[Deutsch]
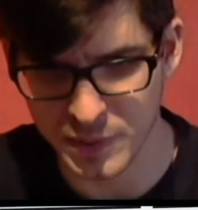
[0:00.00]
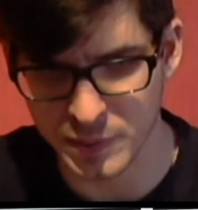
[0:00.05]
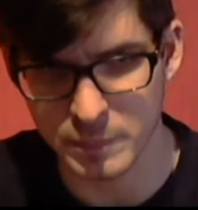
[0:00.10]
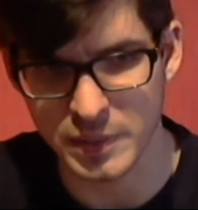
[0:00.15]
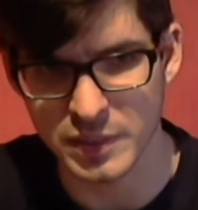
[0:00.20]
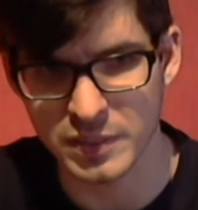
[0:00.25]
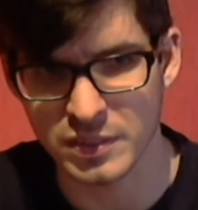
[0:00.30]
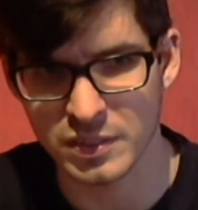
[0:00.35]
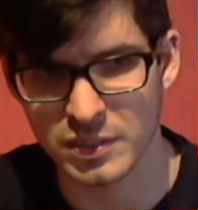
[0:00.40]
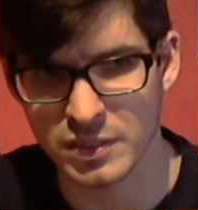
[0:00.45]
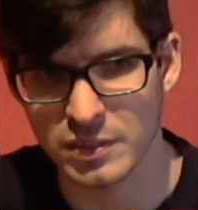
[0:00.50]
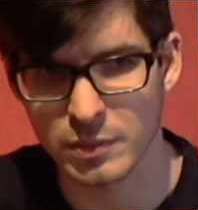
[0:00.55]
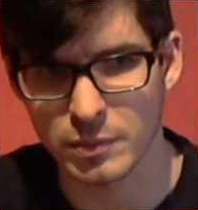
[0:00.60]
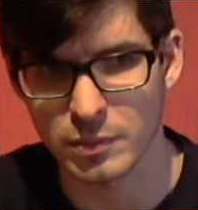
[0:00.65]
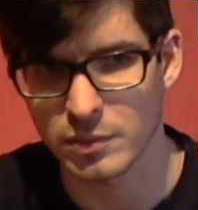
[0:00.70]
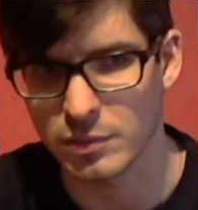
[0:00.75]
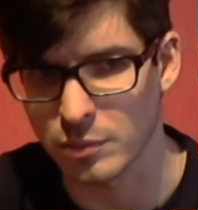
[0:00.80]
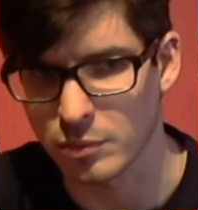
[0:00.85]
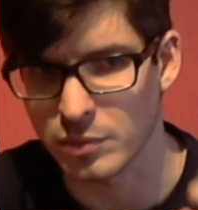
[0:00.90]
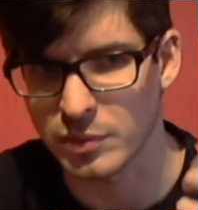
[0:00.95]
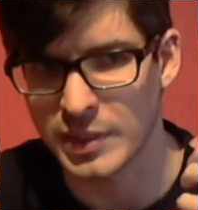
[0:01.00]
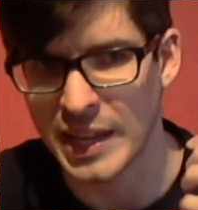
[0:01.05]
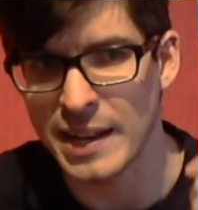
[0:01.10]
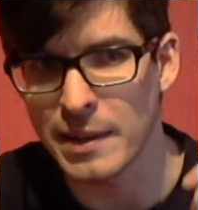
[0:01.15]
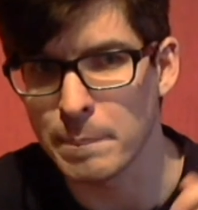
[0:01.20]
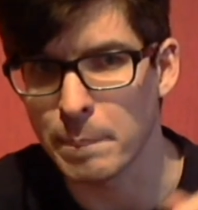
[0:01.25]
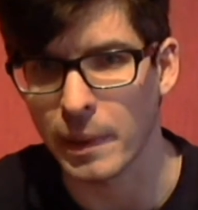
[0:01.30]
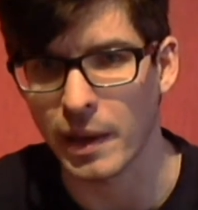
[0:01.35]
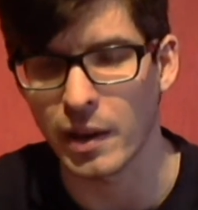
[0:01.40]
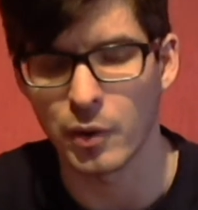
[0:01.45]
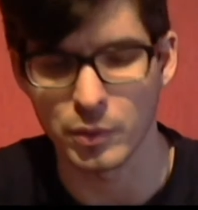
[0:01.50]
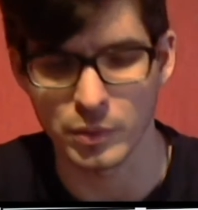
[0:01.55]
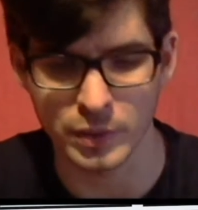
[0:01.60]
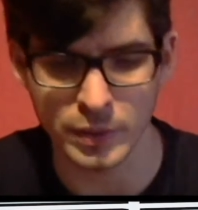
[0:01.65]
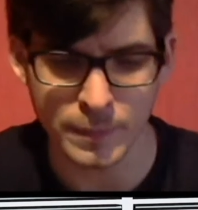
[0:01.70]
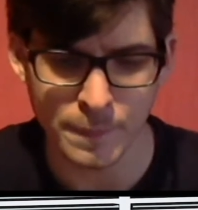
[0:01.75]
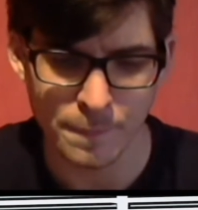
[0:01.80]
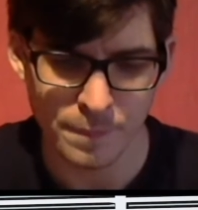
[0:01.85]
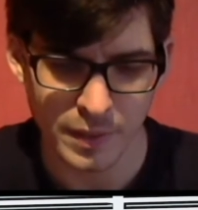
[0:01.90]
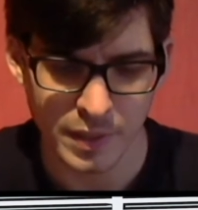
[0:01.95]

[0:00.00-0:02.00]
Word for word: zumindest so, so hellbraune.